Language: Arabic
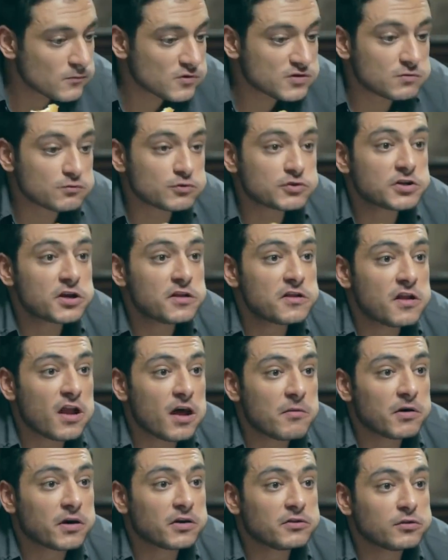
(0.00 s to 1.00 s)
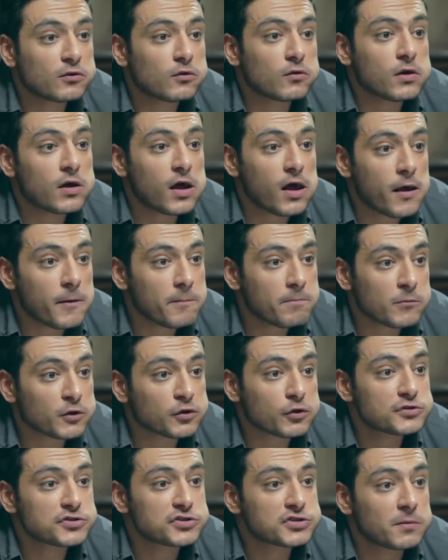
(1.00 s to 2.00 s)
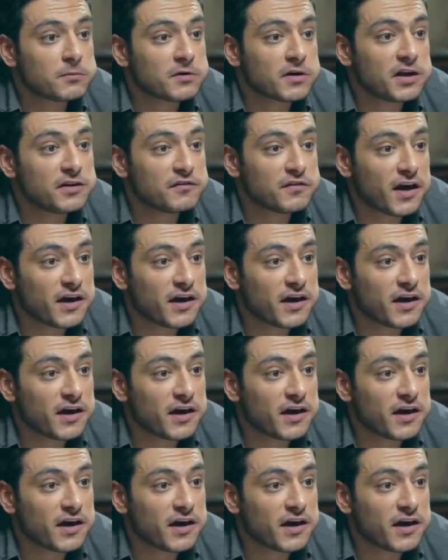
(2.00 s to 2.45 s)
بس المشكله ان الاماكن دي كلها ما تخصش امريكاني